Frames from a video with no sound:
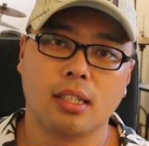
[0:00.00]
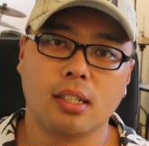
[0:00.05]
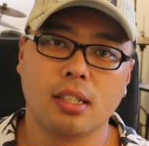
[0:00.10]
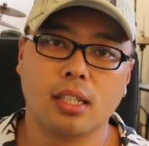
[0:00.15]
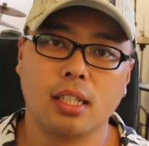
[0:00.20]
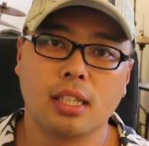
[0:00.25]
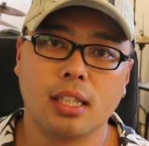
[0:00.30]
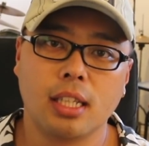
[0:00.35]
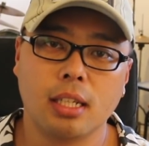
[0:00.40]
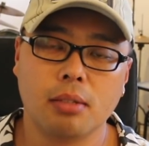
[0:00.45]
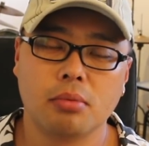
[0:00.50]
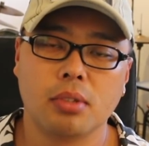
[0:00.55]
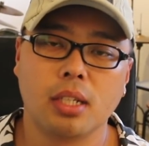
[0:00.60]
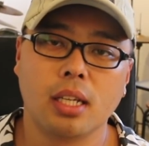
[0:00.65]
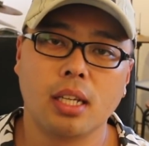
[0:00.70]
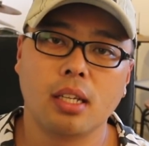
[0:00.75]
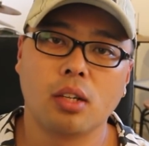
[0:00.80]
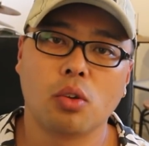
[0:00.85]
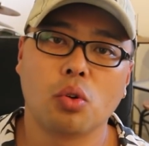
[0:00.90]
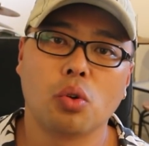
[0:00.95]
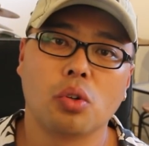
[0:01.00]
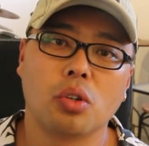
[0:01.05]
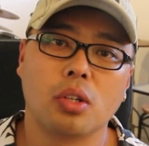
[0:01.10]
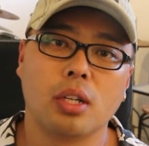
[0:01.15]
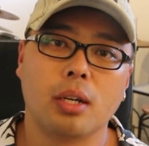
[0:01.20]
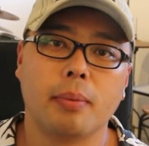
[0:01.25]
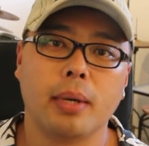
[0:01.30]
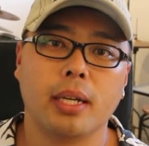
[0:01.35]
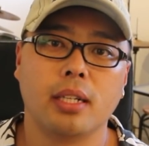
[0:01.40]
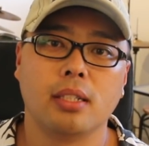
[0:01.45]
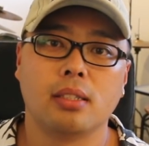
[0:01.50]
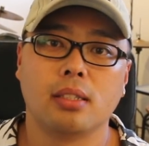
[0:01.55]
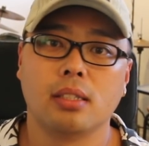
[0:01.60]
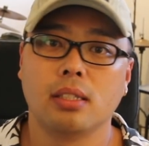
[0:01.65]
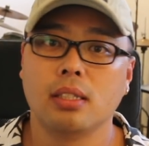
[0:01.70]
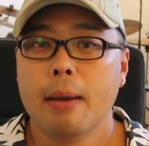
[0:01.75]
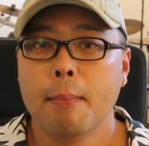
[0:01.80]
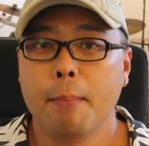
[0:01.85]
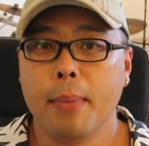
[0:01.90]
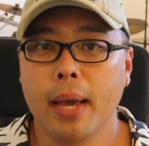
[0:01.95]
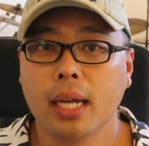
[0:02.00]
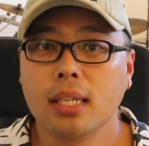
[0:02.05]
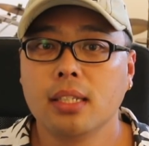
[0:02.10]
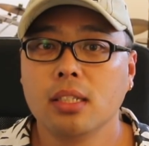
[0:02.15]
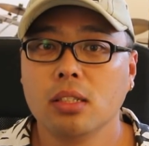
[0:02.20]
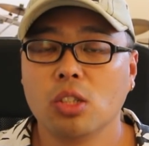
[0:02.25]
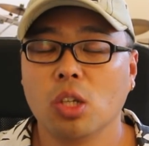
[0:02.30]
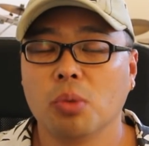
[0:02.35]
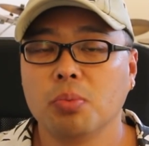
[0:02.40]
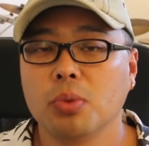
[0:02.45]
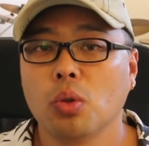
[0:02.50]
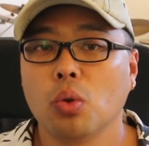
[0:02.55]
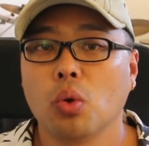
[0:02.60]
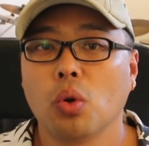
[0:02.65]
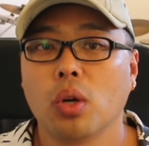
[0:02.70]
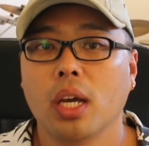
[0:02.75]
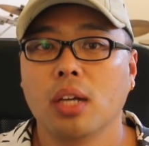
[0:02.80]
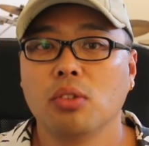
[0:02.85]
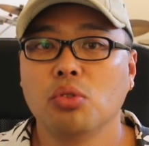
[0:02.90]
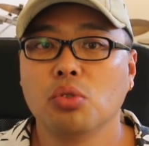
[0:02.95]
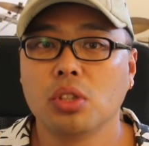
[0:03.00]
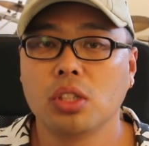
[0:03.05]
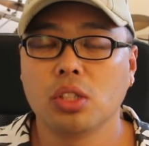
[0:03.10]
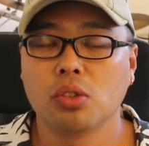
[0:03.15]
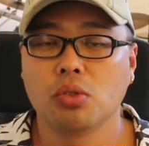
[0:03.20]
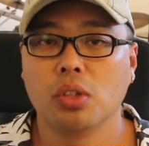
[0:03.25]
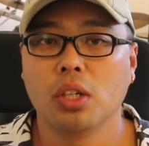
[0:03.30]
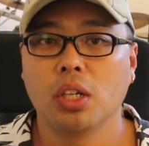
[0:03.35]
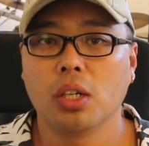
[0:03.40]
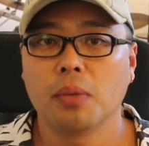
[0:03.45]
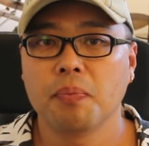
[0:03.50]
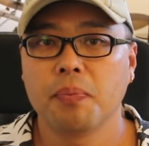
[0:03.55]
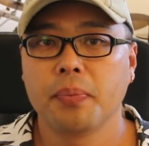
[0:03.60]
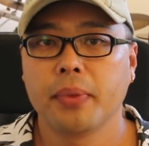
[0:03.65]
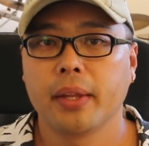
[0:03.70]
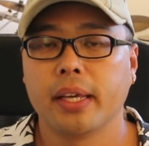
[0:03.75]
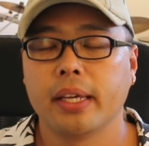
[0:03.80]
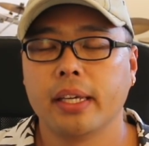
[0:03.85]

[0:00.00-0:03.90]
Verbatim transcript: 그렇기 때문에 이 코로나 바이러스 백신 접종 꼭 해주시고요.